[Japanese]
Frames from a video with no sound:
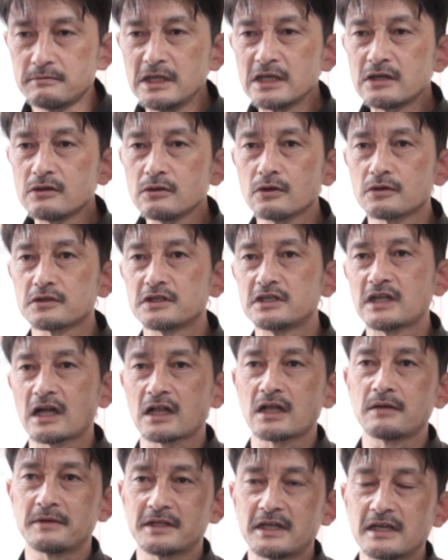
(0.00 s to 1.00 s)
ミクロンに
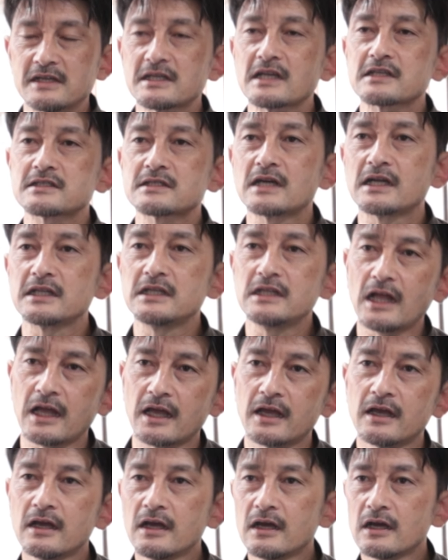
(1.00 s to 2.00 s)
なればね、さすがに
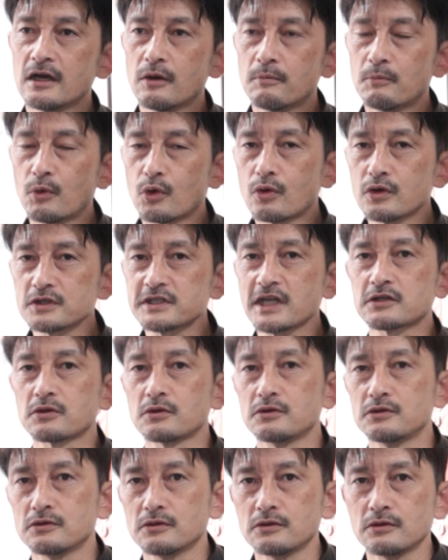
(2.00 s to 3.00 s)
ね、もう誤差
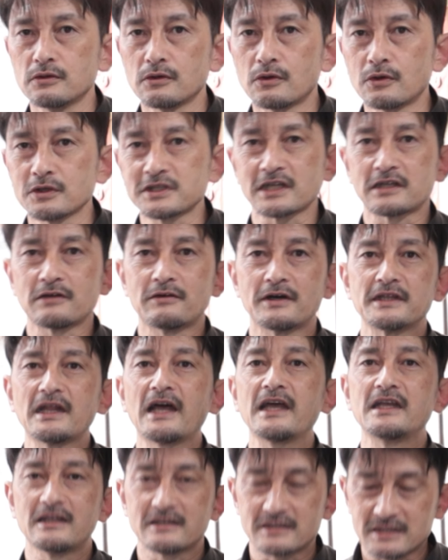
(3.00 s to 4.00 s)
という誤差では
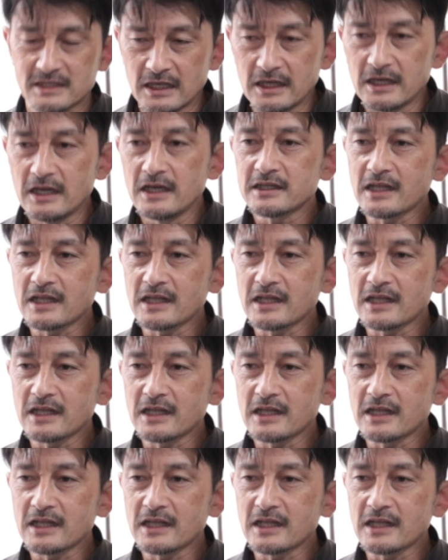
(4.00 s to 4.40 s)
ないです。